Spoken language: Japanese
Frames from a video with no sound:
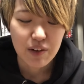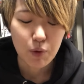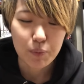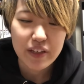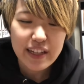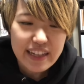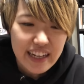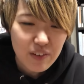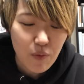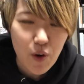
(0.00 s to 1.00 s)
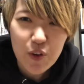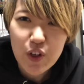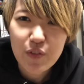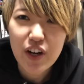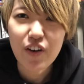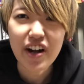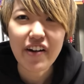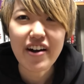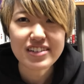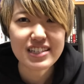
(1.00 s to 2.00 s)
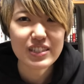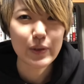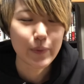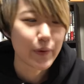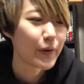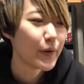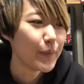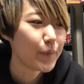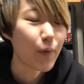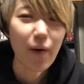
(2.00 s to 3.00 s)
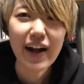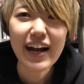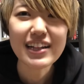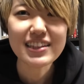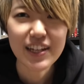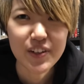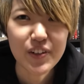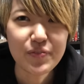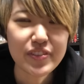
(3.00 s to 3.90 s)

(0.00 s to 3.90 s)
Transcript: もうみんなも言葉を交わさずとももう分かってる